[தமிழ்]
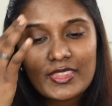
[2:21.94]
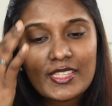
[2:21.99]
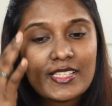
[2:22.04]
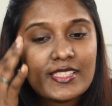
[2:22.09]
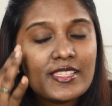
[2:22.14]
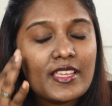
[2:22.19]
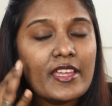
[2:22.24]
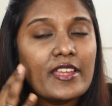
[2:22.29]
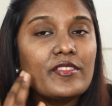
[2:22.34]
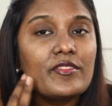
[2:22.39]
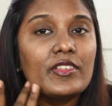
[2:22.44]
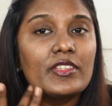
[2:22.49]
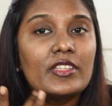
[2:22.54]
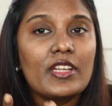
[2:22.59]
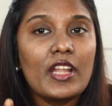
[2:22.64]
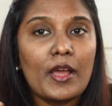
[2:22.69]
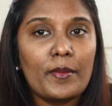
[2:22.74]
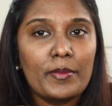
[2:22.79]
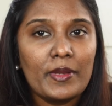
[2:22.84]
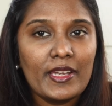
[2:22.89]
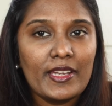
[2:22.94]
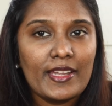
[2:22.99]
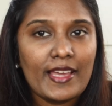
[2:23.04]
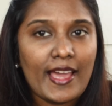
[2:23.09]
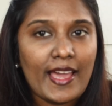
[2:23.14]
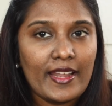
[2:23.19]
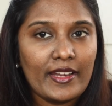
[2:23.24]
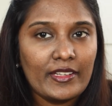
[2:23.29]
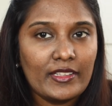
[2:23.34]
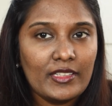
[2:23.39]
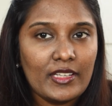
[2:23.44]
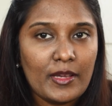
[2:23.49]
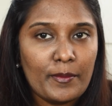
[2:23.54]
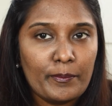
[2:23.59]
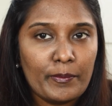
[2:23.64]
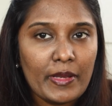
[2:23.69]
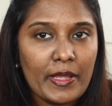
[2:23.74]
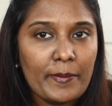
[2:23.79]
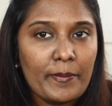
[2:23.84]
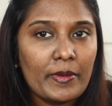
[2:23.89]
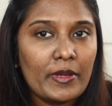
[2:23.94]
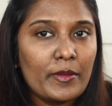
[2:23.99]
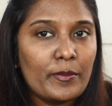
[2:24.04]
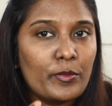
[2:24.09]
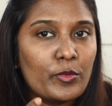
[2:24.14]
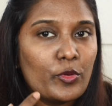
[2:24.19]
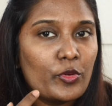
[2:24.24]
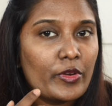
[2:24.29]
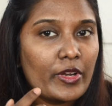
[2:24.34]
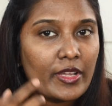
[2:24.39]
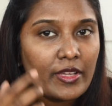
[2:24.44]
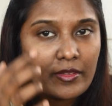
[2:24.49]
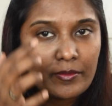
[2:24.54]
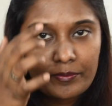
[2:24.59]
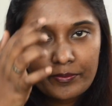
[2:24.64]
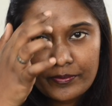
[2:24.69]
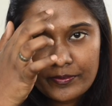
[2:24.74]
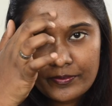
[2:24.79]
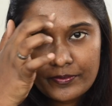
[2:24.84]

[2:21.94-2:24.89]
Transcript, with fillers: இந்த சைடு வந்து நான் அப்படியே டைரக்டா அப்ளை பண்ண போறேன்